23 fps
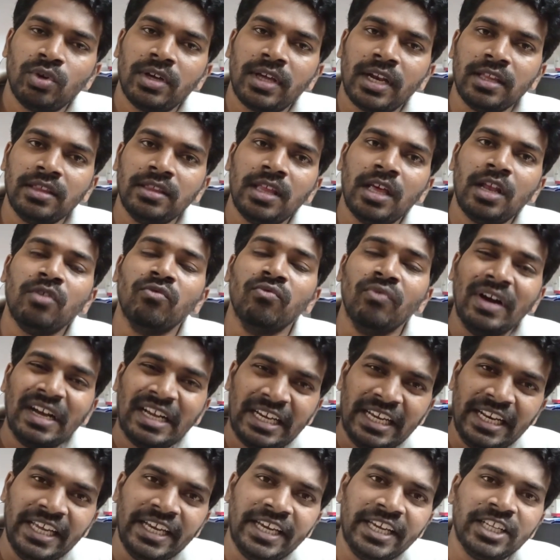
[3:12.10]
గ్రంథాలను
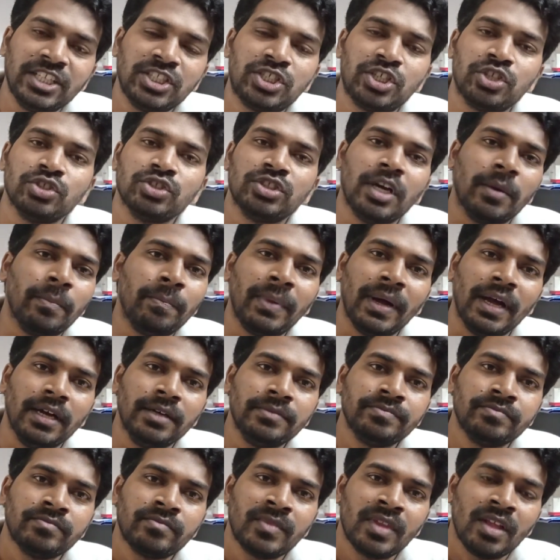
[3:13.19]
వక్రీకరించడం తప్ప
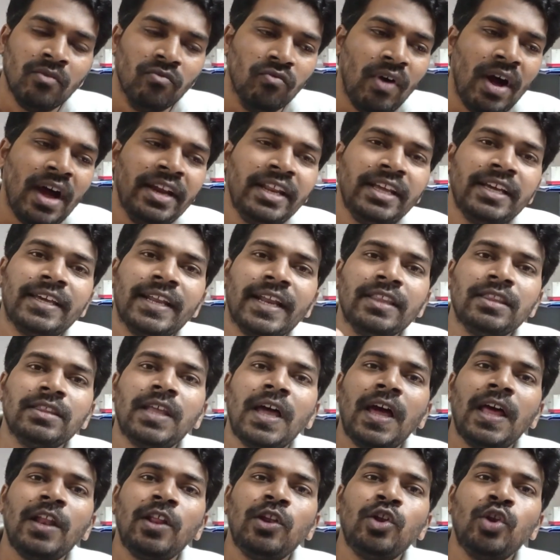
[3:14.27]
వారి
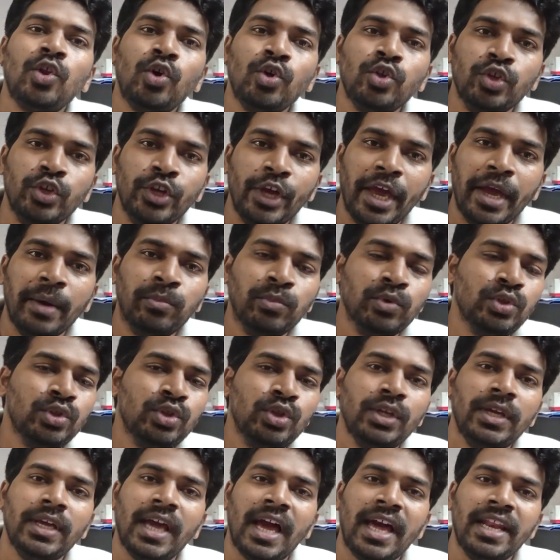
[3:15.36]
గ్రంథాలలో
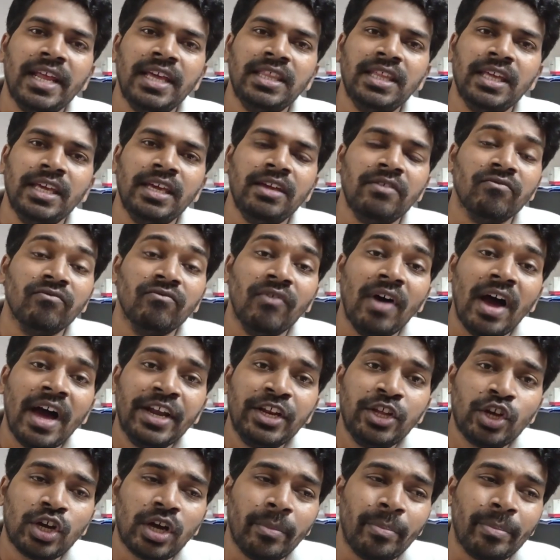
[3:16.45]
ఏముంది అనేది వారి
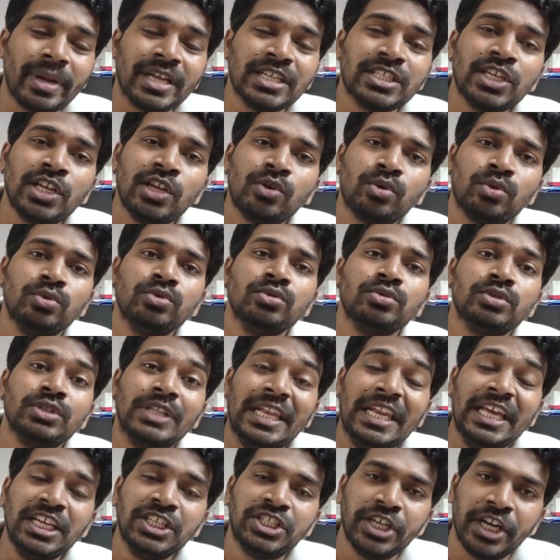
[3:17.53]
యొక్క ప్రజలకు
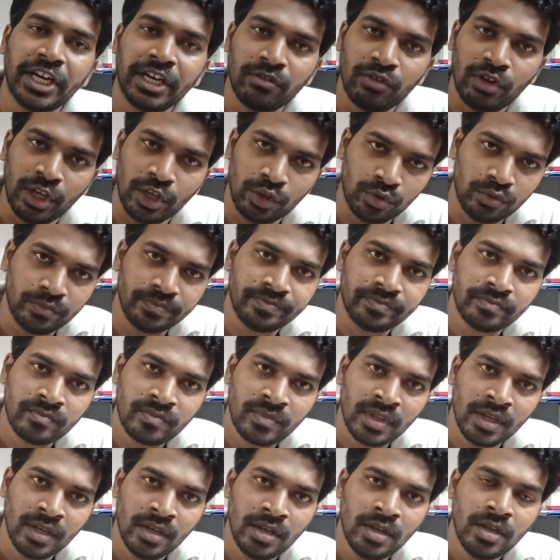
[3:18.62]
తెలియచేయడం లేదు
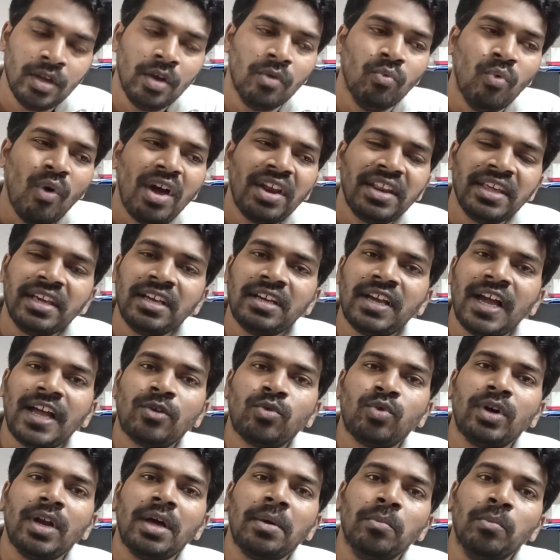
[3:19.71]
వారు ఇంకా
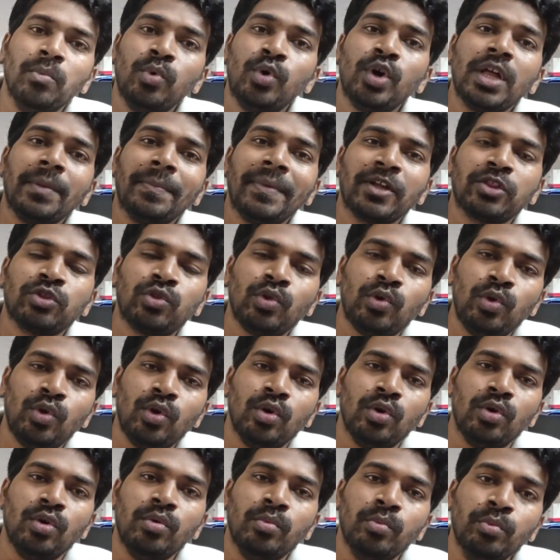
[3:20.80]
కూడా మూఢభక్తుల్లో
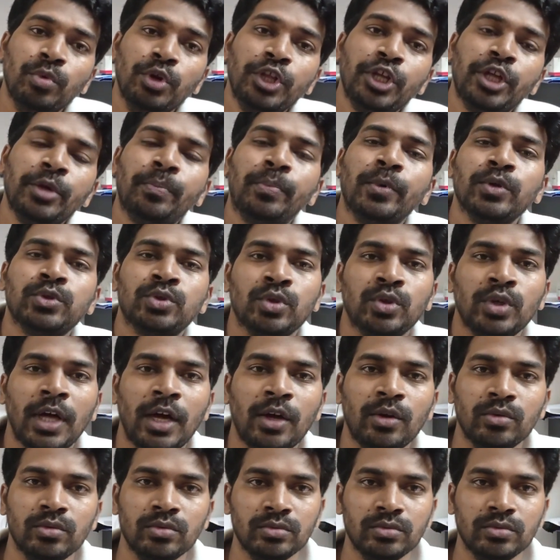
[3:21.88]
మునిగిపోతున్నారు